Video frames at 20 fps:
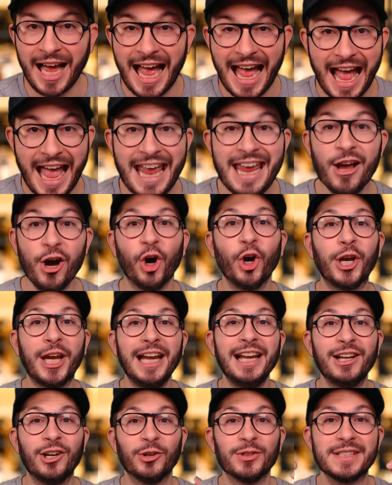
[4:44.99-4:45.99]
et en quelle
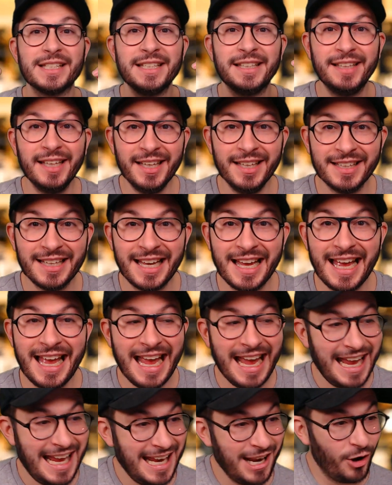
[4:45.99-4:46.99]
quantité,
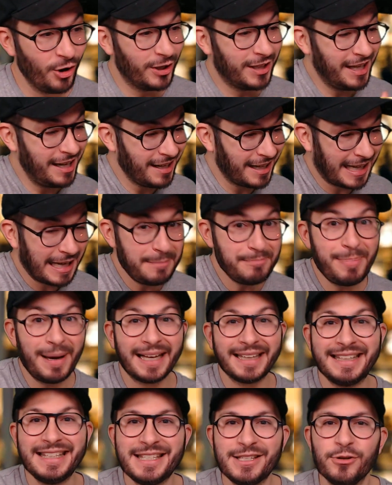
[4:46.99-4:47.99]
et en quelle
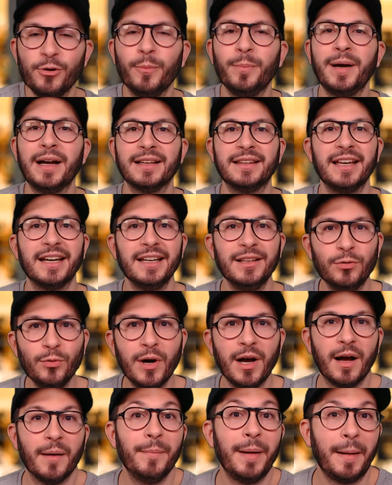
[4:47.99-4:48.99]
répartition par territoire,
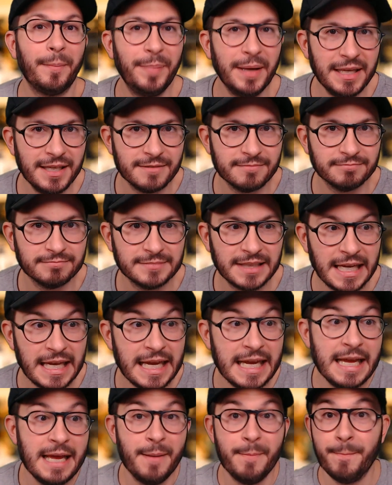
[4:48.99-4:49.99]
par pays.
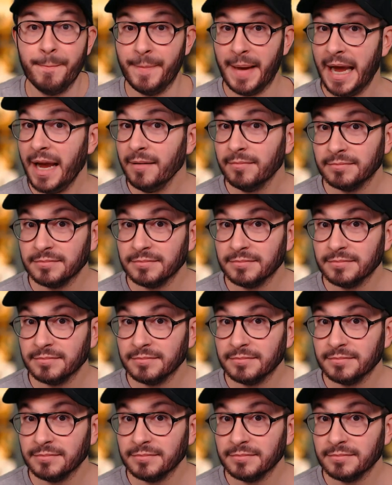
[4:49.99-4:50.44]
Mais